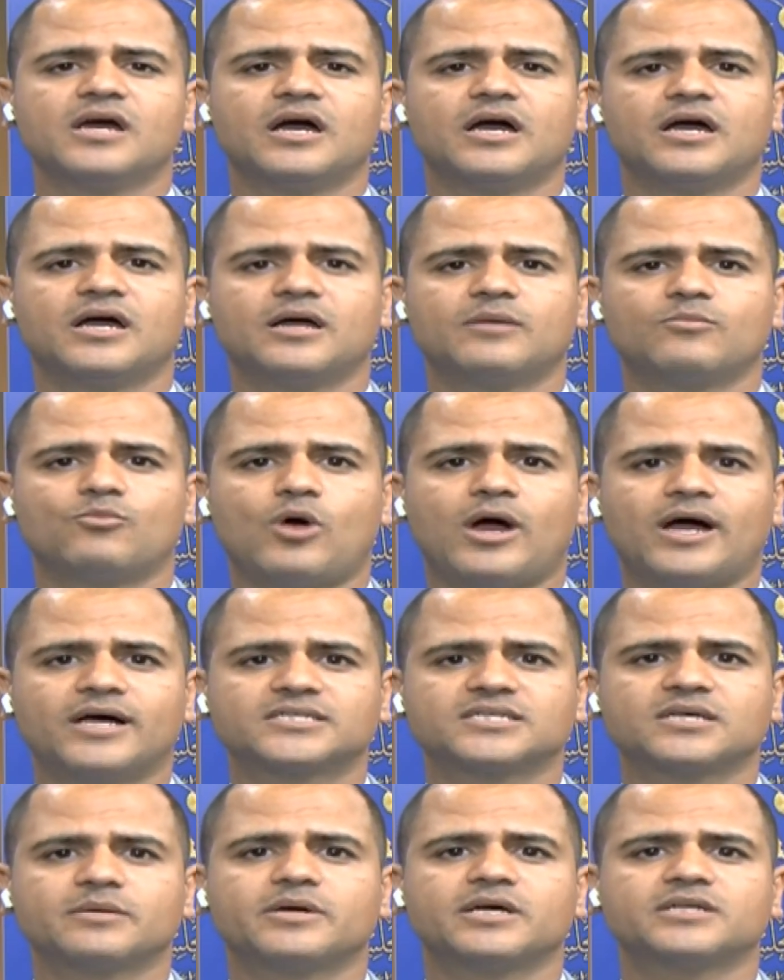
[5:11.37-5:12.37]

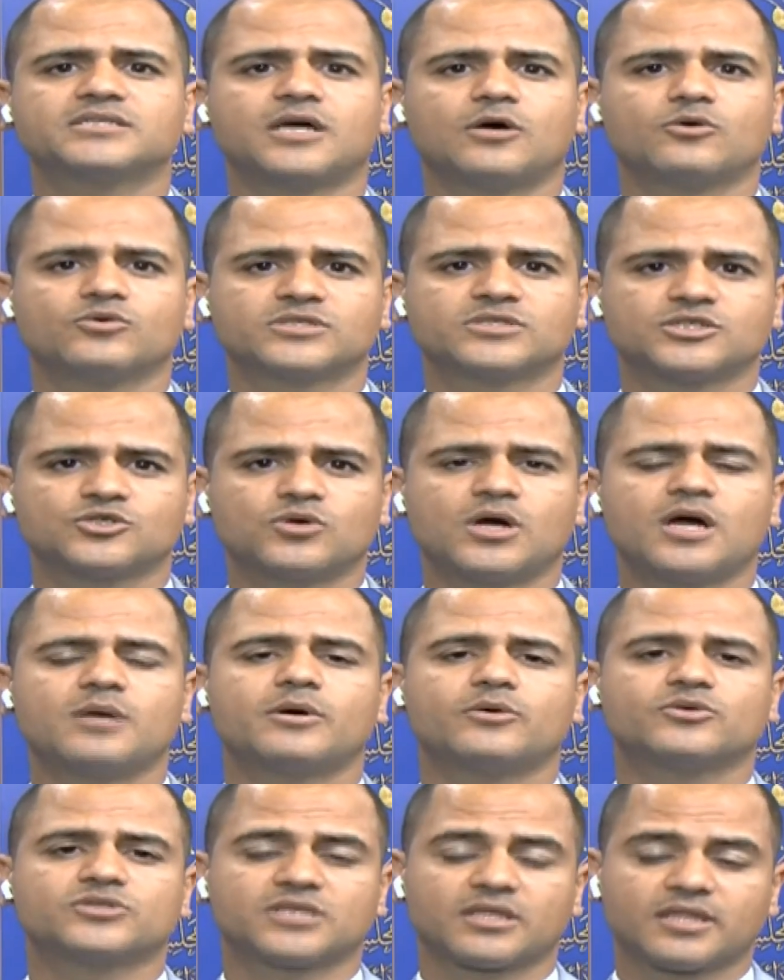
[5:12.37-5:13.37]
لمحاسبة أو استجواب
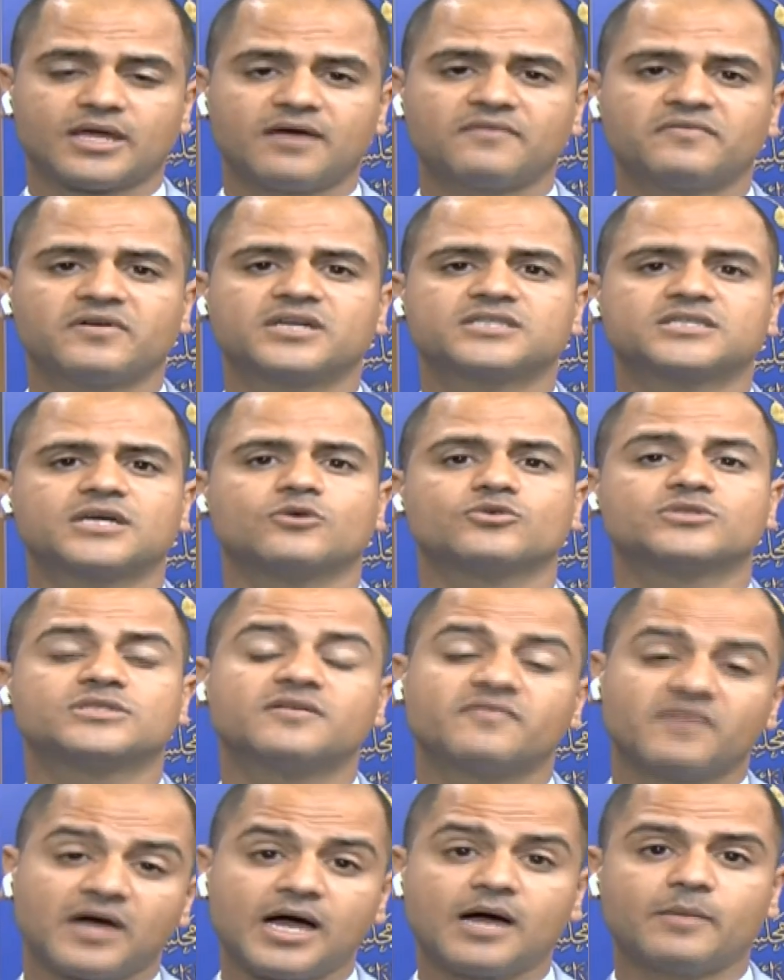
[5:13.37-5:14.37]
أو استضافة أو
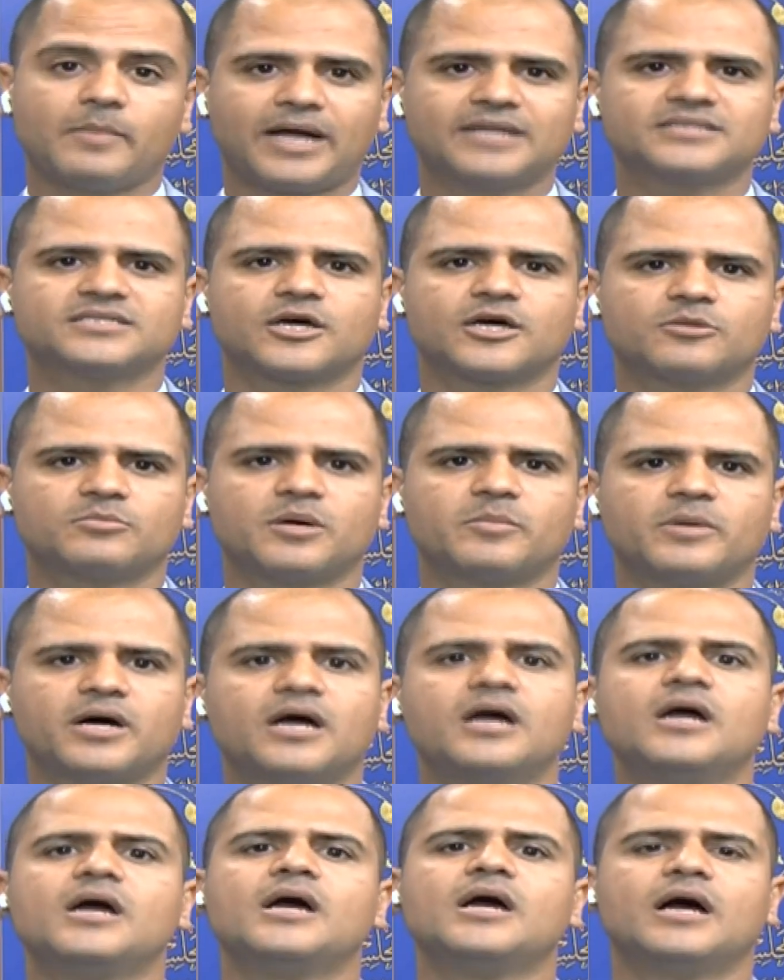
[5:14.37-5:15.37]
استفهام حتى
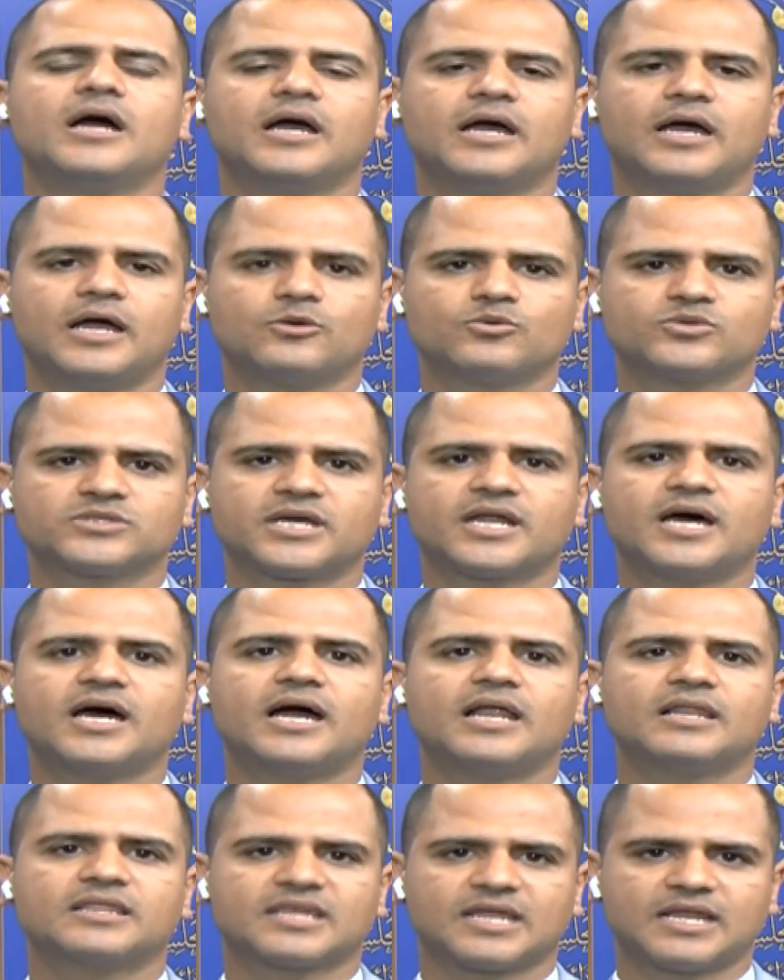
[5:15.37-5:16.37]
ربما آه،
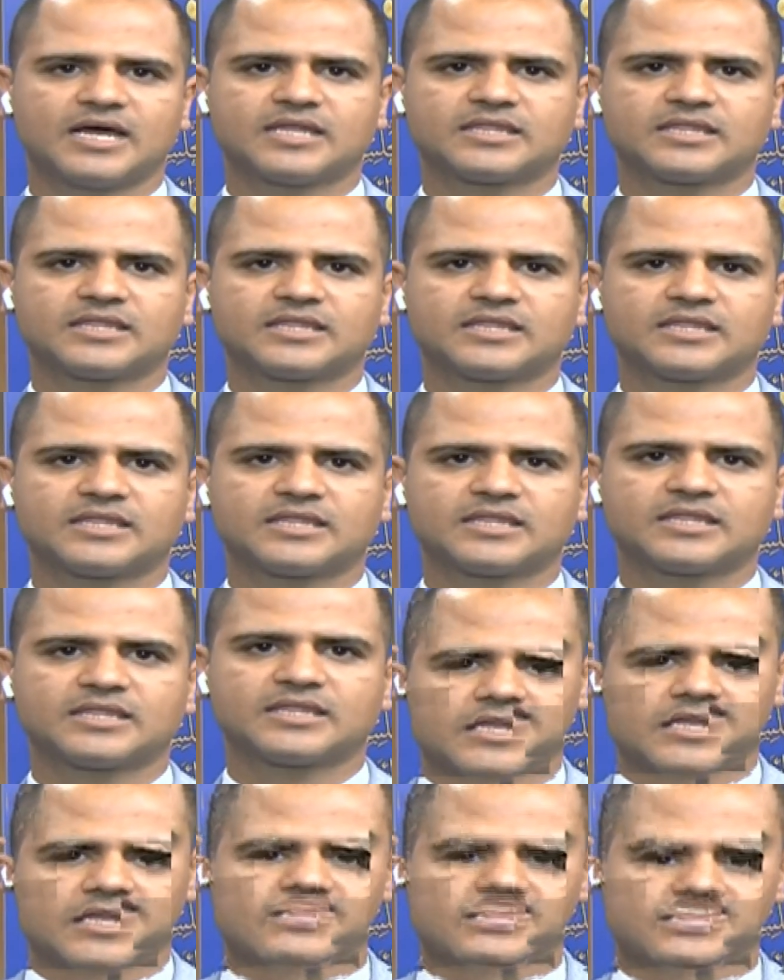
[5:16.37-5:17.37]
الوزراء الثلاثة
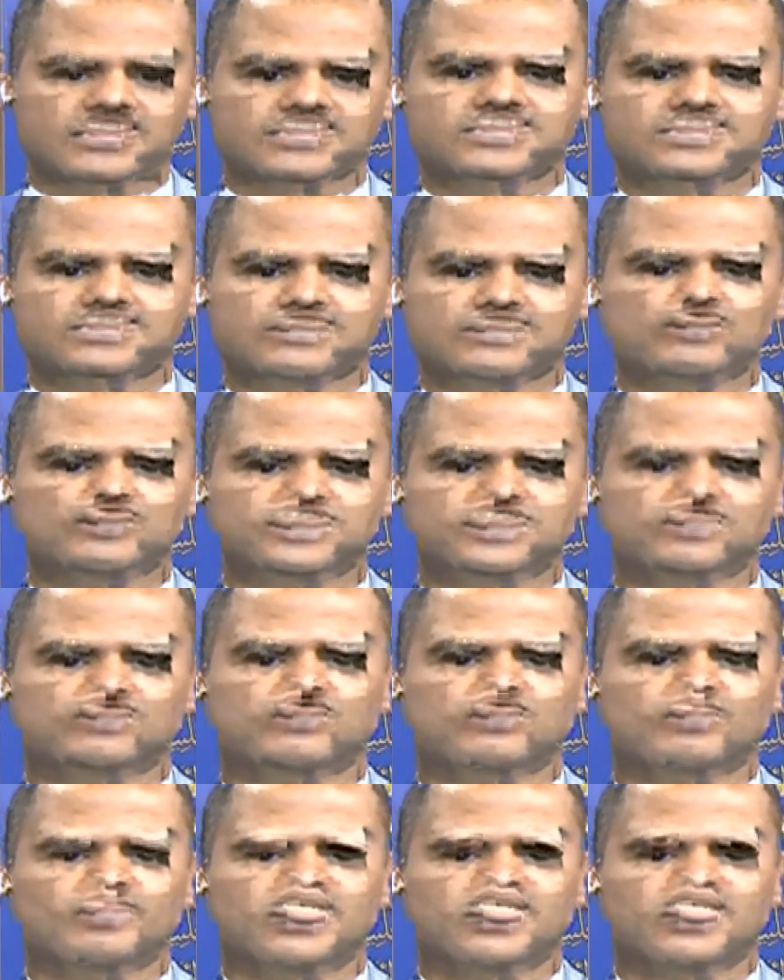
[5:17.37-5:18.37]
الذين
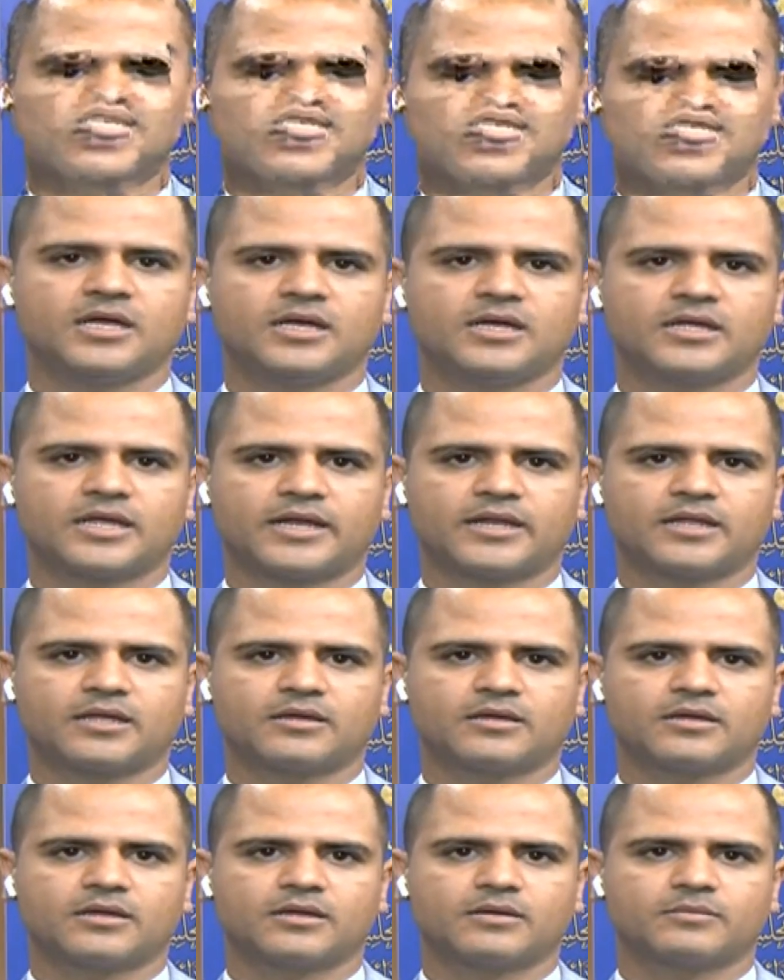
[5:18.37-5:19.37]
استوزروا آه،
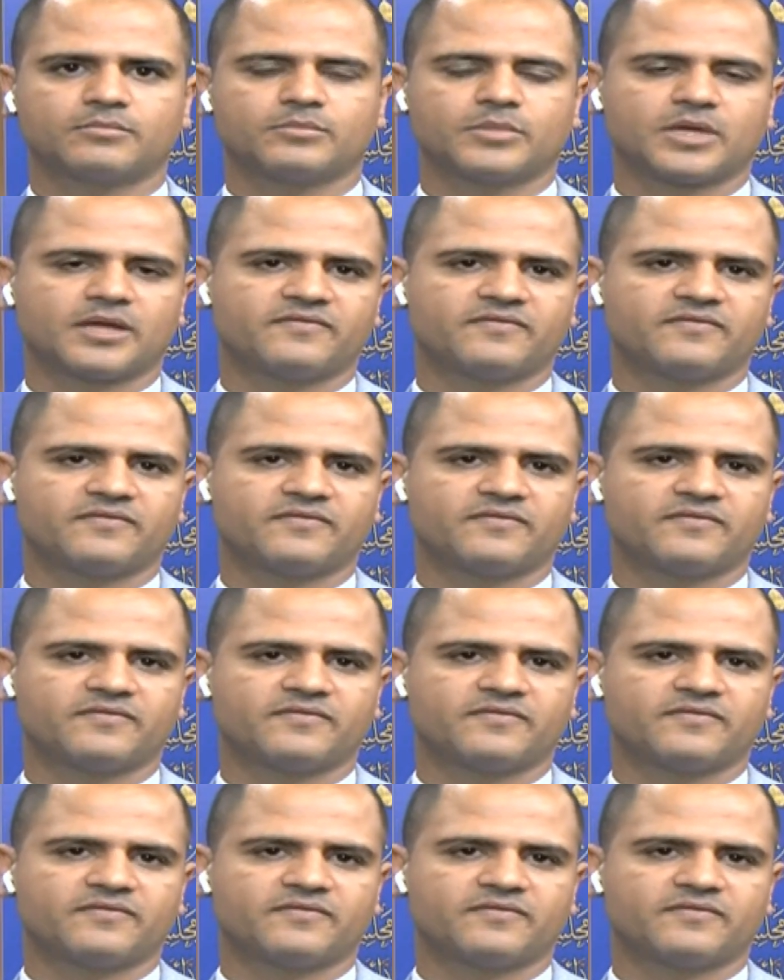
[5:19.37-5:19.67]
يعني آه،